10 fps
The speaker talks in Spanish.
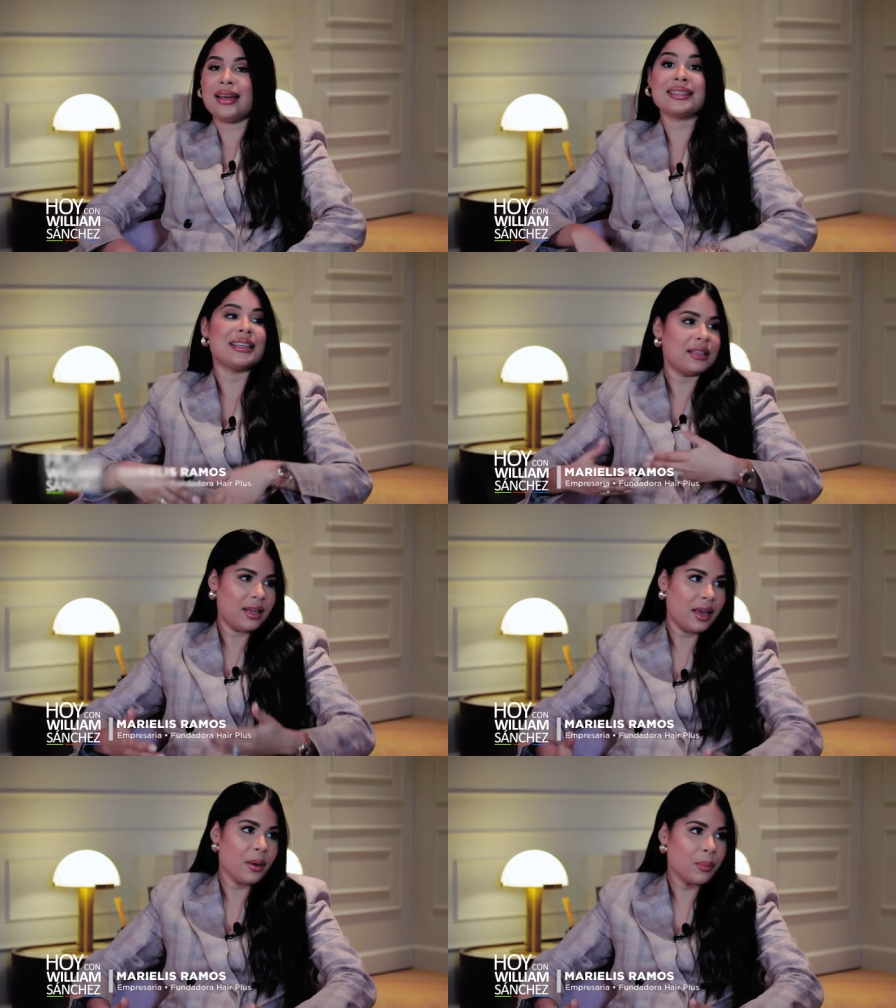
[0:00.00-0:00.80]
darse
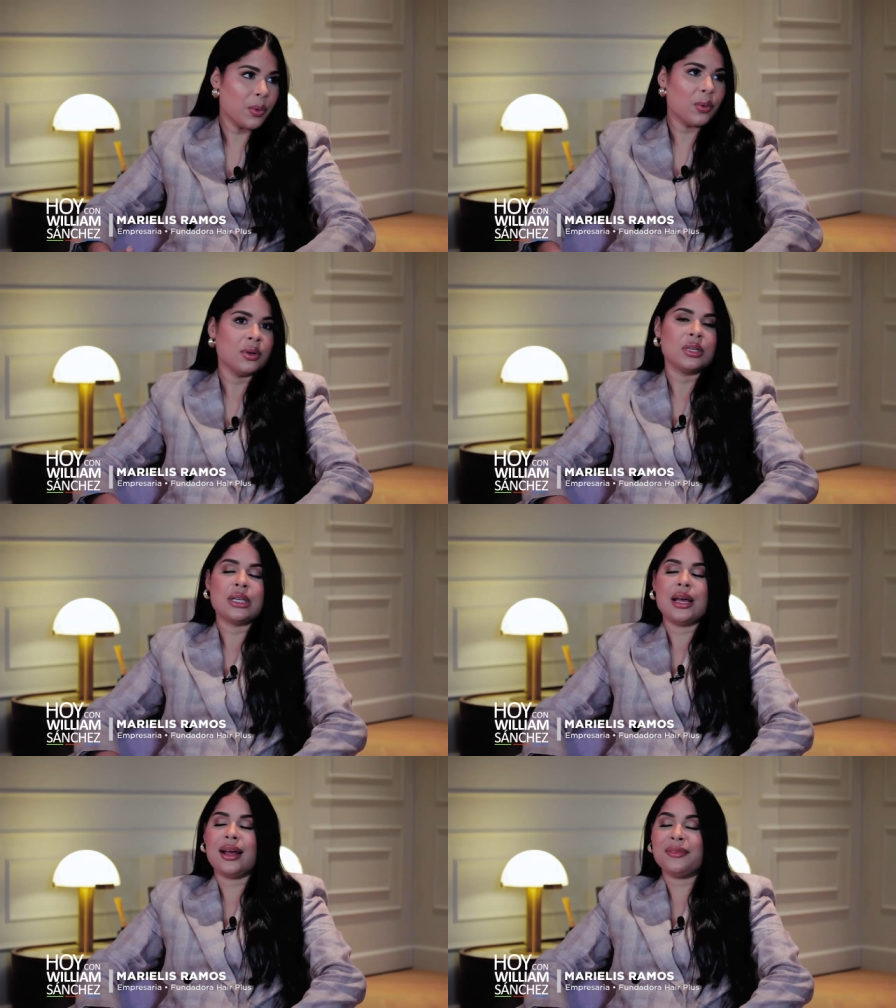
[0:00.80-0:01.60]
tiempo,
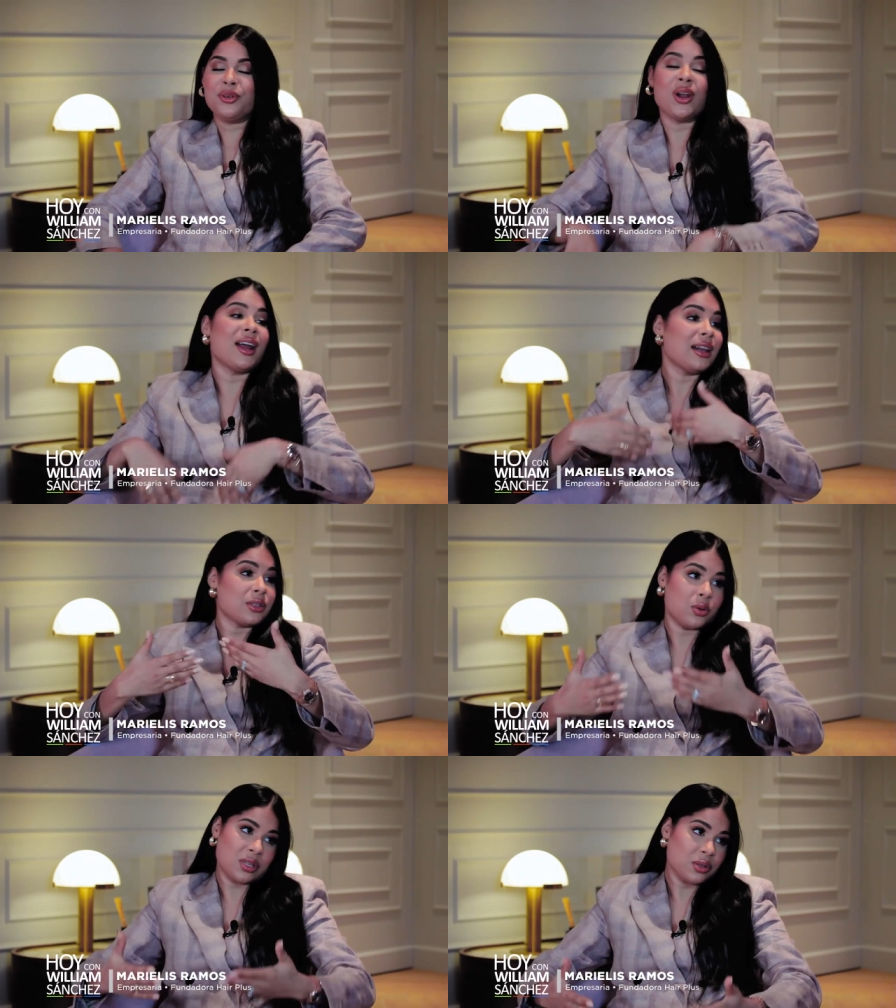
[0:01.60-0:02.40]
a forjar
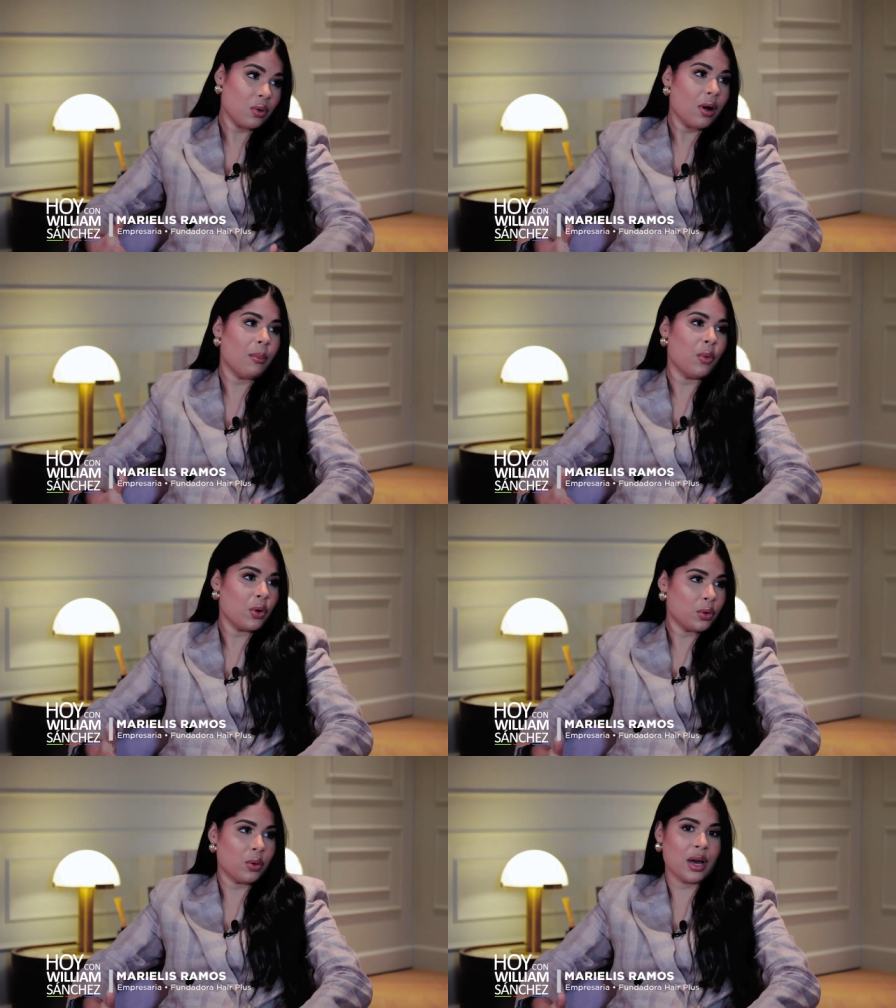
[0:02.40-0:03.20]
las cosas con
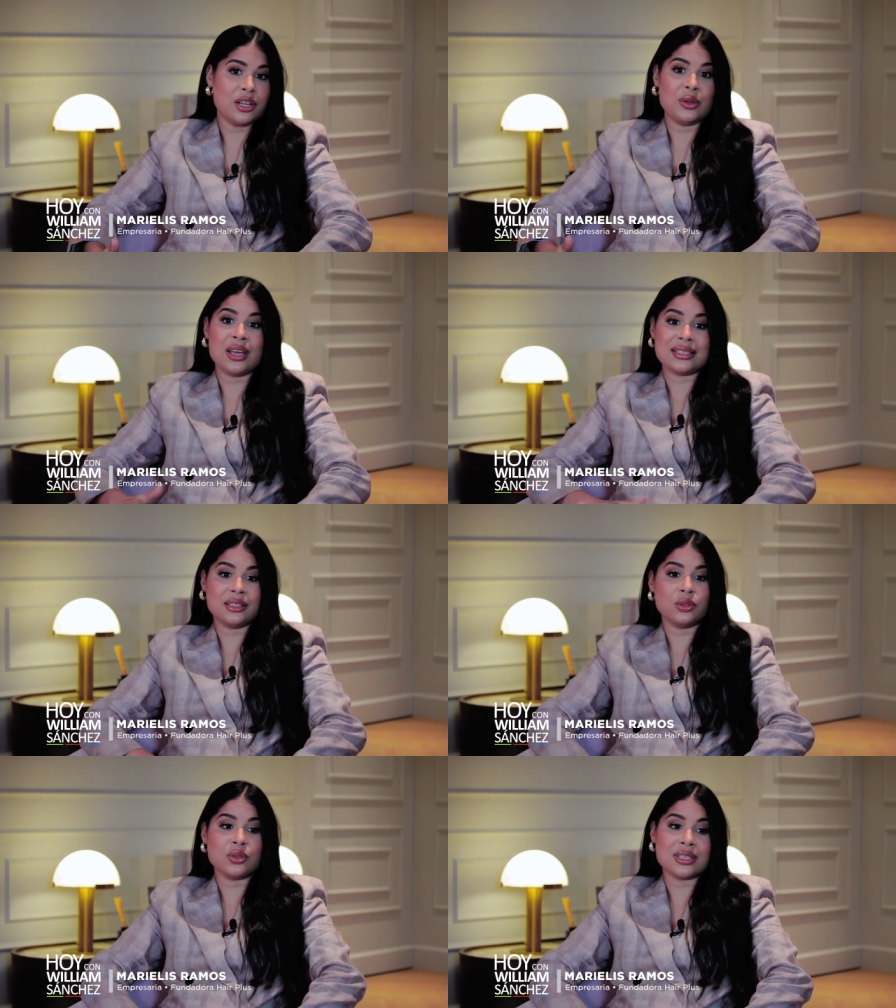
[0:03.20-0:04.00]
amor, con cariño. En ese
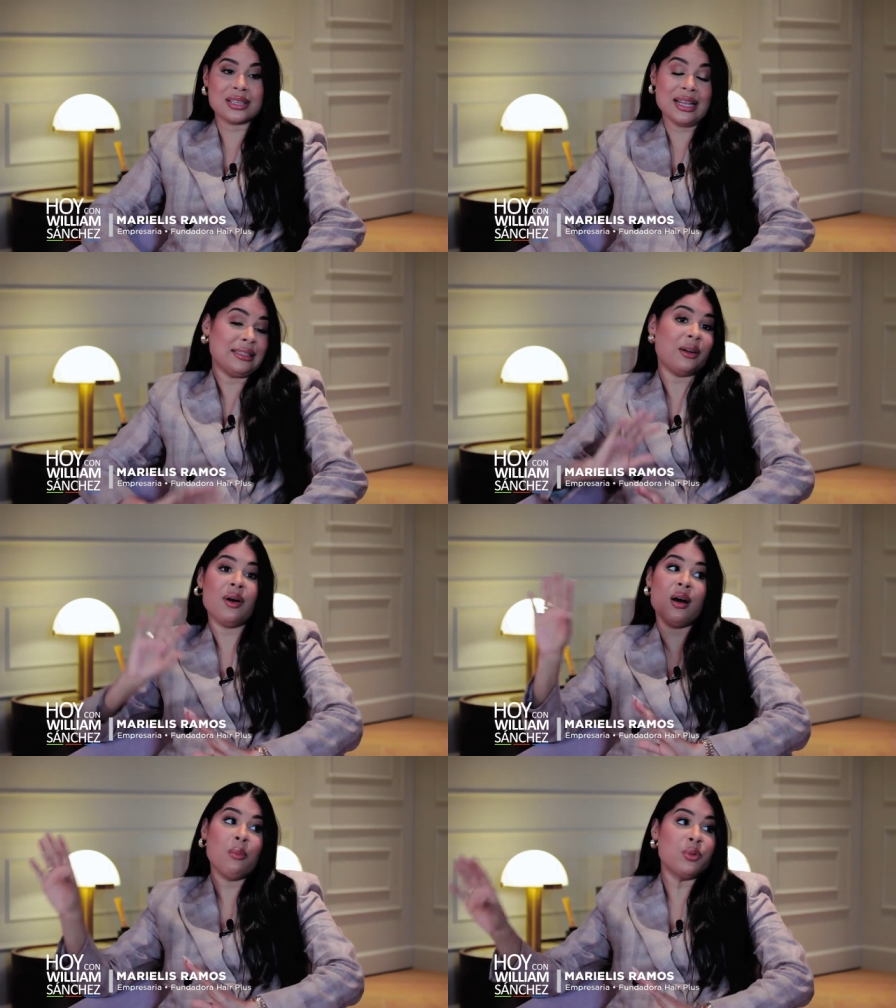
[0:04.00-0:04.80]
entonces él trabajaba